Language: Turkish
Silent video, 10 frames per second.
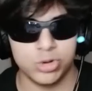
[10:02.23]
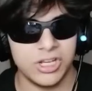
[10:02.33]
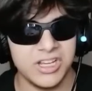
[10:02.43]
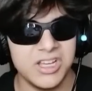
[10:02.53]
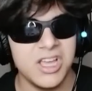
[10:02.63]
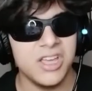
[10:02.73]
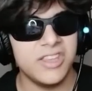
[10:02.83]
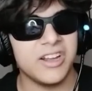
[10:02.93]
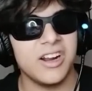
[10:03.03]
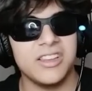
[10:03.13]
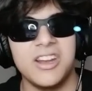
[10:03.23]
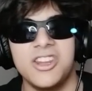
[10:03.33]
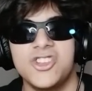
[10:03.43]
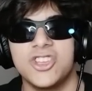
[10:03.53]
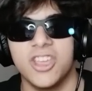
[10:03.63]
Rusya'yı tekrardan
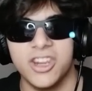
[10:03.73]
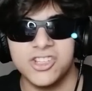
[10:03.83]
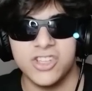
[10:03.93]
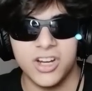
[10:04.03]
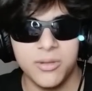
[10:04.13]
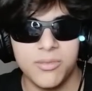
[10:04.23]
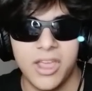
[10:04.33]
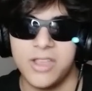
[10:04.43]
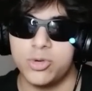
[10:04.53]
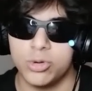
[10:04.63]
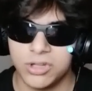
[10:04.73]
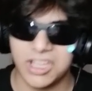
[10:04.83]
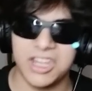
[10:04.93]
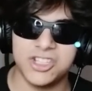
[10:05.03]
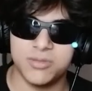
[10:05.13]
ilişki geliştirelim. En sonunda
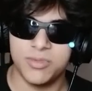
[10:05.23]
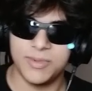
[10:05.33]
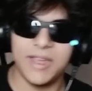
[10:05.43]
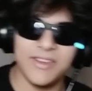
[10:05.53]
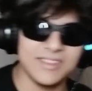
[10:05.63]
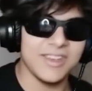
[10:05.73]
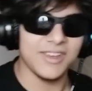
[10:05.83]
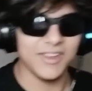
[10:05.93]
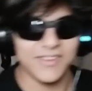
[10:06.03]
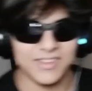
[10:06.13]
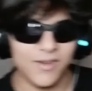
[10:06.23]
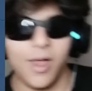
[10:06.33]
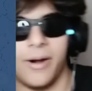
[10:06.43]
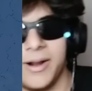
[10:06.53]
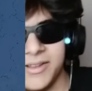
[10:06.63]
evet, geliş... efendim. Evet, evet,
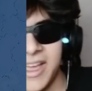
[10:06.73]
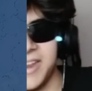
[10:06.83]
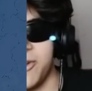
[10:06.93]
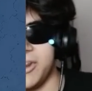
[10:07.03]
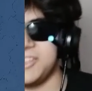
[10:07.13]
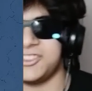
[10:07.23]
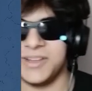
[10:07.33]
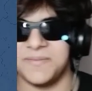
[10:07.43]
evet, yani öyle işte.